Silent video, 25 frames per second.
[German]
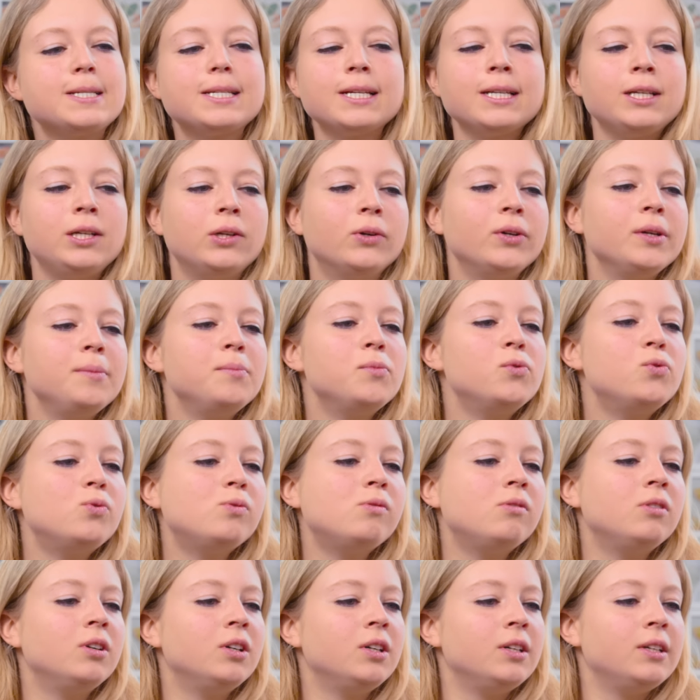den
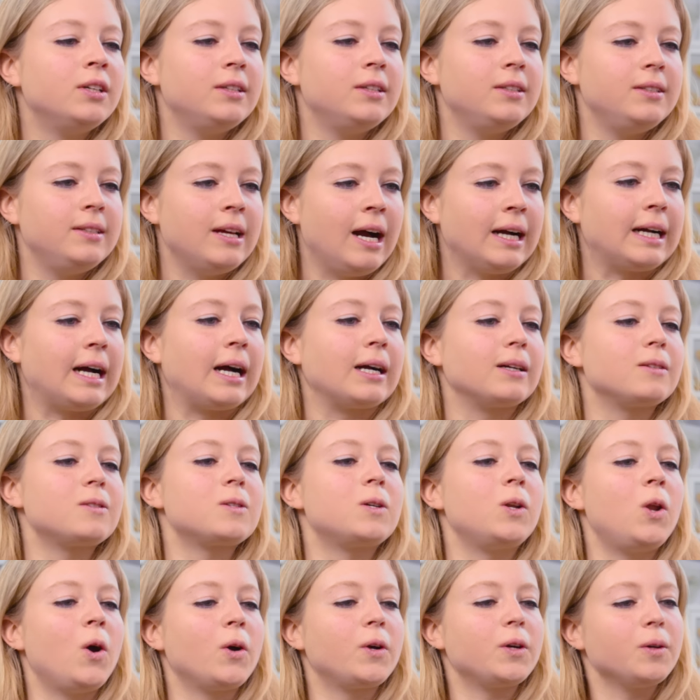Loimu
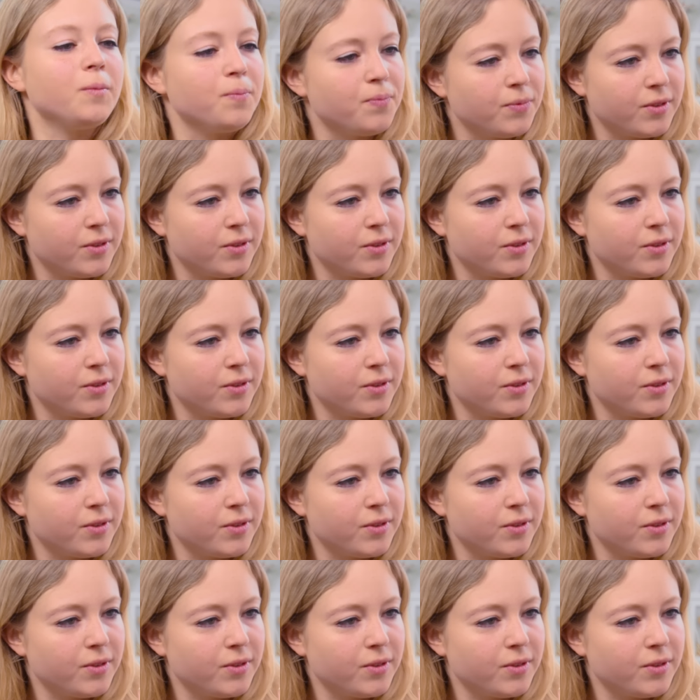Jahrgangsglöck.